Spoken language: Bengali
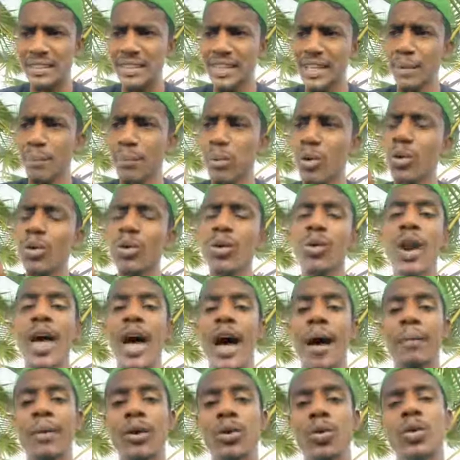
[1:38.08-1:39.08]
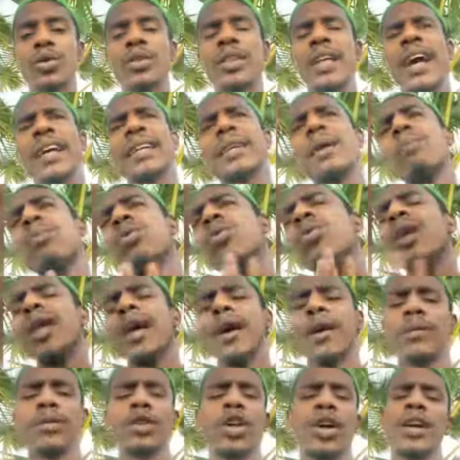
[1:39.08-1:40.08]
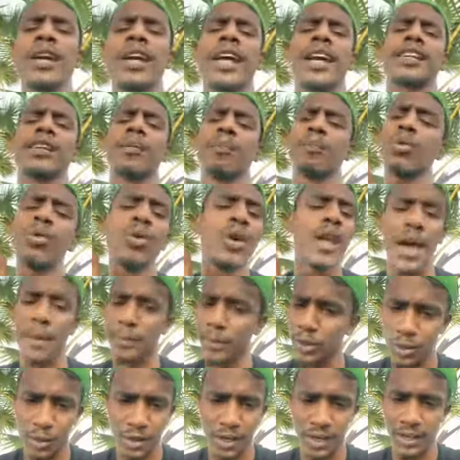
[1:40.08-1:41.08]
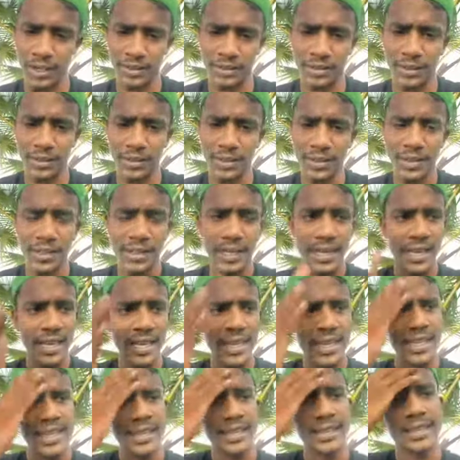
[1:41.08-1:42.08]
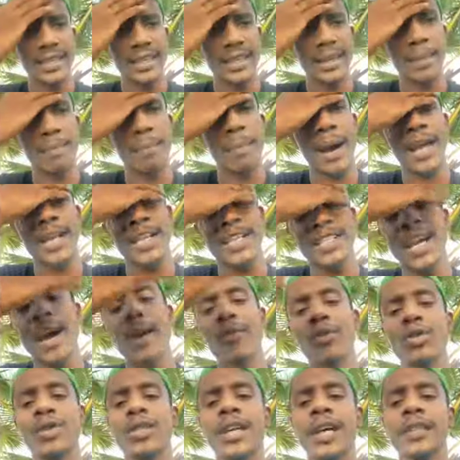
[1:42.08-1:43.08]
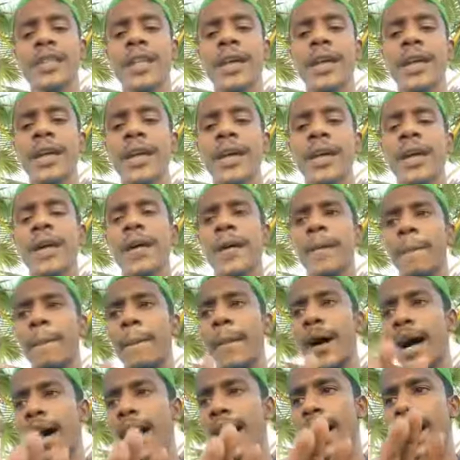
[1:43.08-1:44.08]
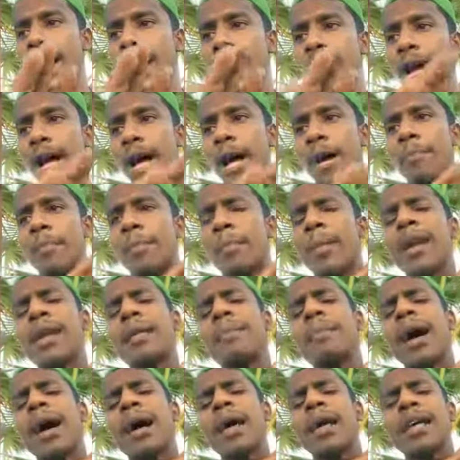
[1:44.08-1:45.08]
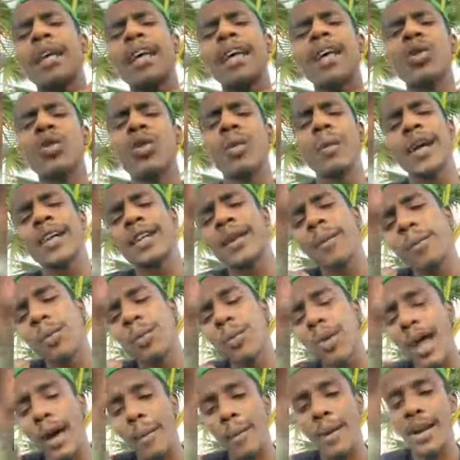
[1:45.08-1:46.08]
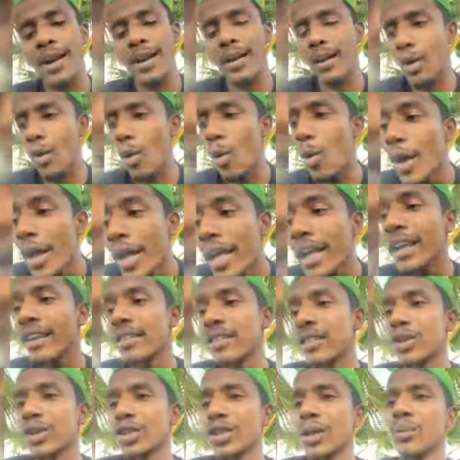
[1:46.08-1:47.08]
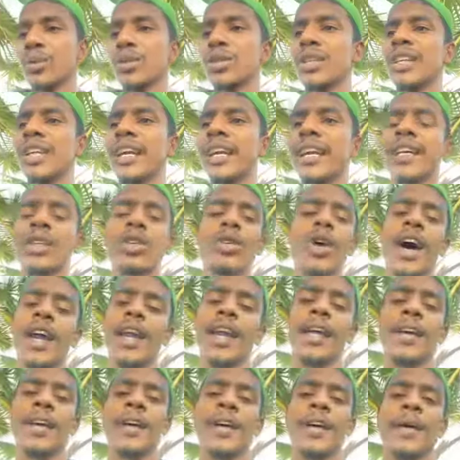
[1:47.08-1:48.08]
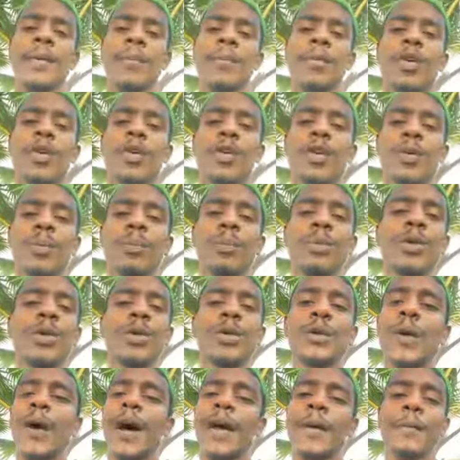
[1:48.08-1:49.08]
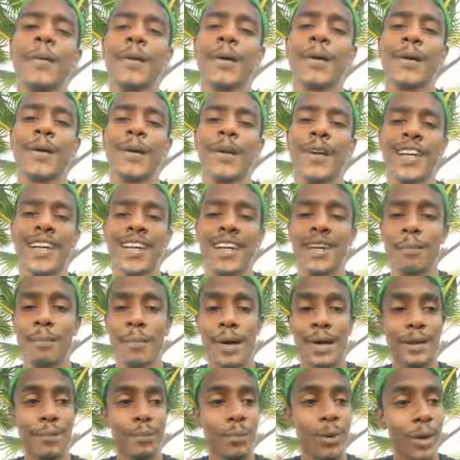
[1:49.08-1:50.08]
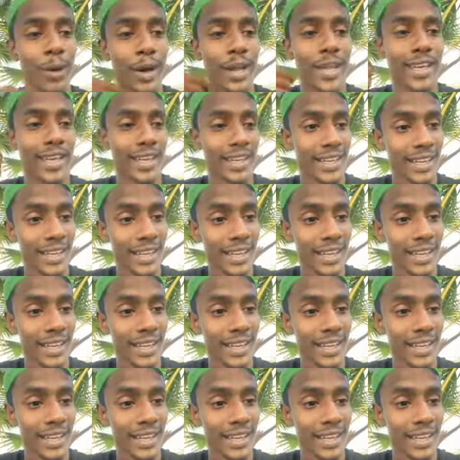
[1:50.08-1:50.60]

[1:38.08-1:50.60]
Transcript: যে ভুলগুলো আমি করছি একটা ভুলে ধরেন একটা ভুলে আমি করে লাইছি যে বারিশা আফুর সাথে বা মানে এরকম একটা ভুল আমার হয়ে গেছে কথা বুঝিনি এটা তো আর মনে করেন ভুল তো আর মনে করেন মানে বলে